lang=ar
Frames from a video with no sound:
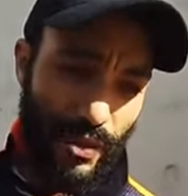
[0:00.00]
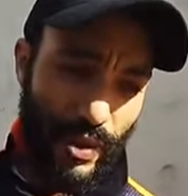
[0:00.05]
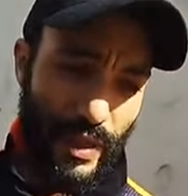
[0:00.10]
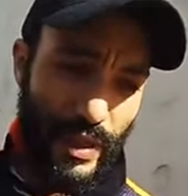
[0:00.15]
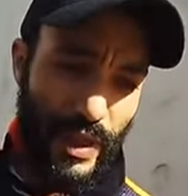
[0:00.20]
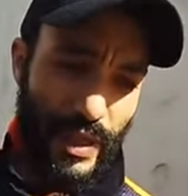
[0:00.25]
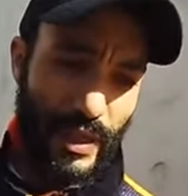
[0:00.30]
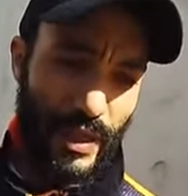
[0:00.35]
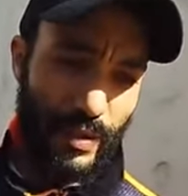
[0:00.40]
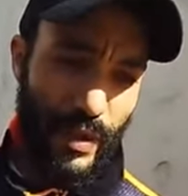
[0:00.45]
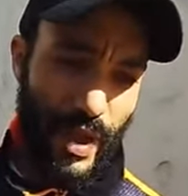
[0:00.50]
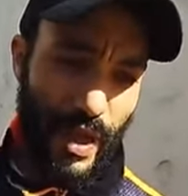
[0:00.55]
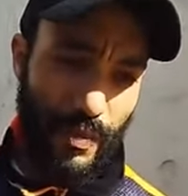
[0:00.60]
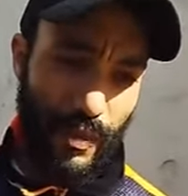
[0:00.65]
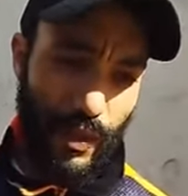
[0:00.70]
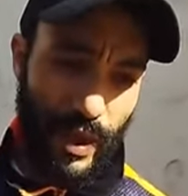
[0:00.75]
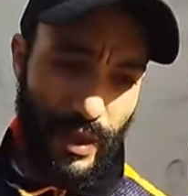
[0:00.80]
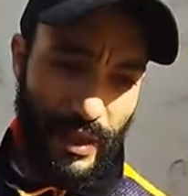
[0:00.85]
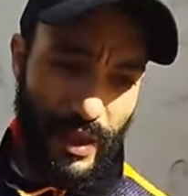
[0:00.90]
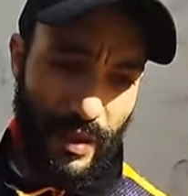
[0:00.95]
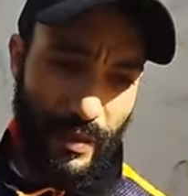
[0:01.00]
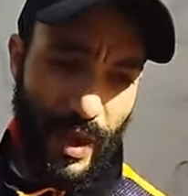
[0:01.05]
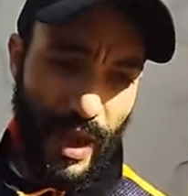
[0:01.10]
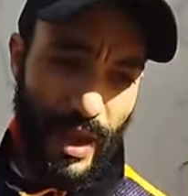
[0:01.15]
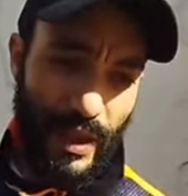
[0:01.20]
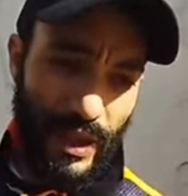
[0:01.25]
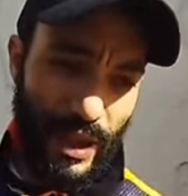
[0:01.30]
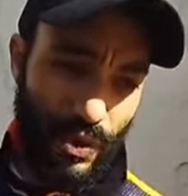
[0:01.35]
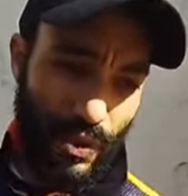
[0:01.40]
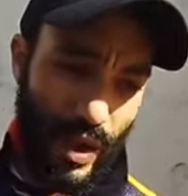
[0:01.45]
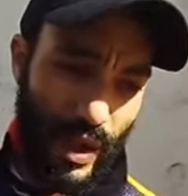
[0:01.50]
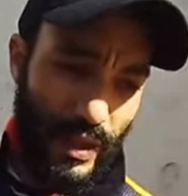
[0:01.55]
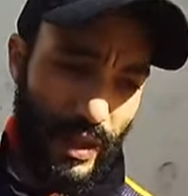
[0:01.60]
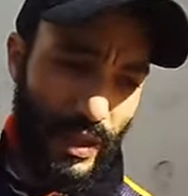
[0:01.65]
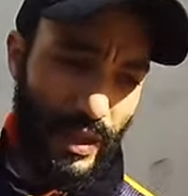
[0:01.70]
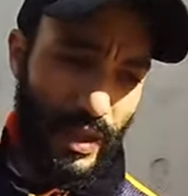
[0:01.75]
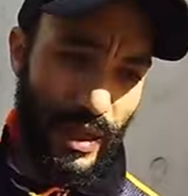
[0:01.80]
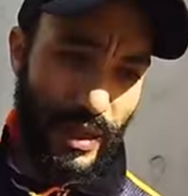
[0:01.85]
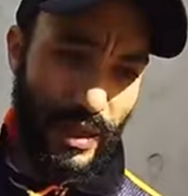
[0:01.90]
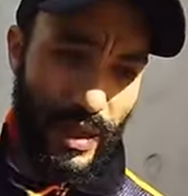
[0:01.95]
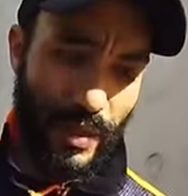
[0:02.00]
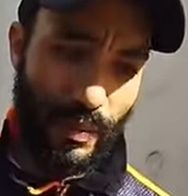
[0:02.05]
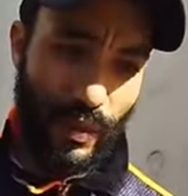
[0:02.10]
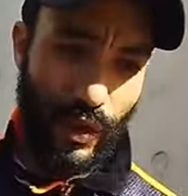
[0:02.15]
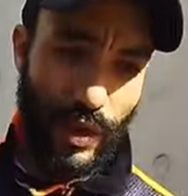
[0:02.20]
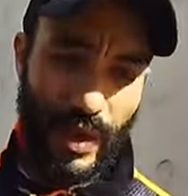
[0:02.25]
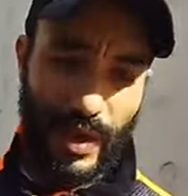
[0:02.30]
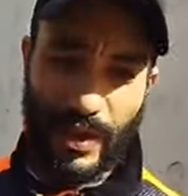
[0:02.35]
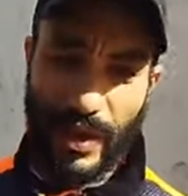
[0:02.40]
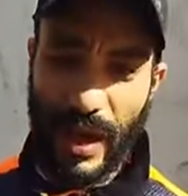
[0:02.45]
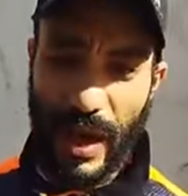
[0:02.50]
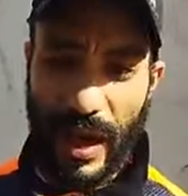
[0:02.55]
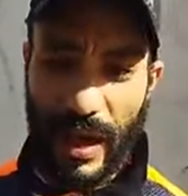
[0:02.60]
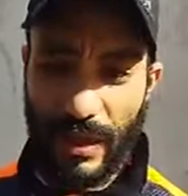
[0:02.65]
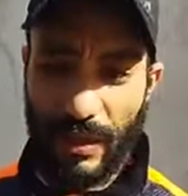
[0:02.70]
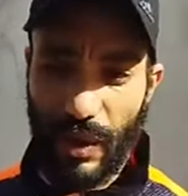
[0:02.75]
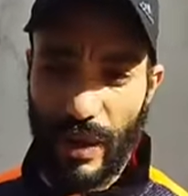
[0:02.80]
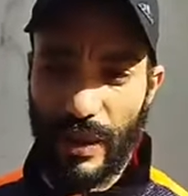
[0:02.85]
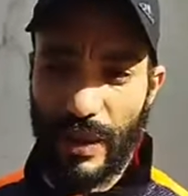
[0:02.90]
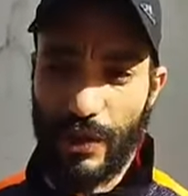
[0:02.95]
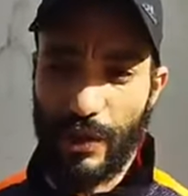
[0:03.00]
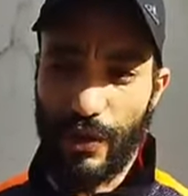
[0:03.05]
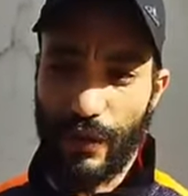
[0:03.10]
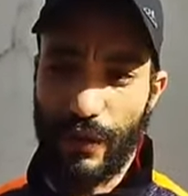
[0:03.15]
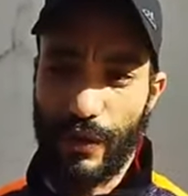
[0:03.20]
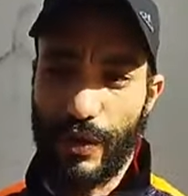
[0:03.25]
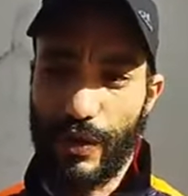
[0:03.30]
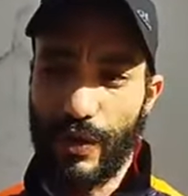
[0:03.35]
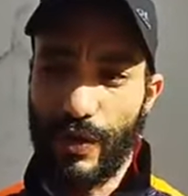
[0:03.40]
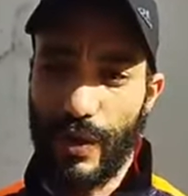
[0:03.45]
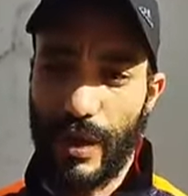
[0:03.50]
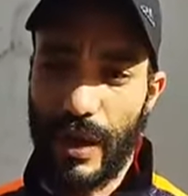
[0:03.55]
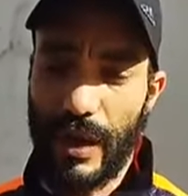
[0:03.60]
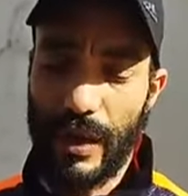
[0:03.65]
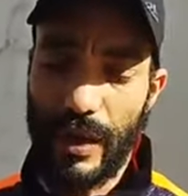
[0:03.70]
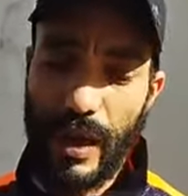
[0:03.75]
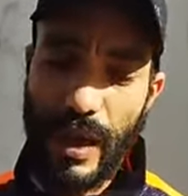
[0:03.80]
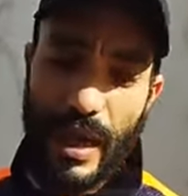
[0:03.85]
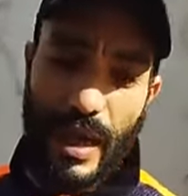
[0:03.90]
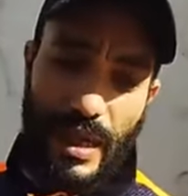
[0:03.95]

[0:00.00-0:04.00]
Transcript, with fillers: ولدي للطبيب وغندي مراتي وغادي نتبعوا الاجراءات وغادي نشوفوا شنو كاين